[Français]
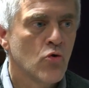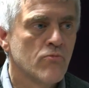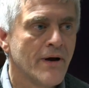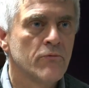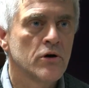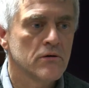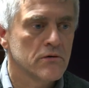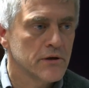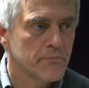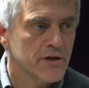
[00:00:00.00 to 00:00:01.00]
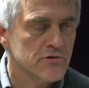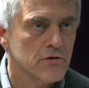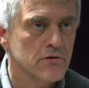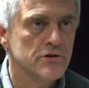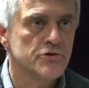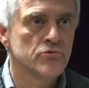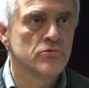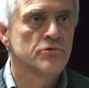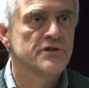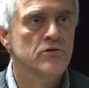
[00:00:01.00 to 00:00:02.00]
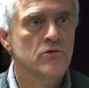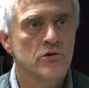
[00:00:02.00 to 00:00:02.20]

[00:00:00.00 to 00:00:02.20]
ou même des personnes issues de cette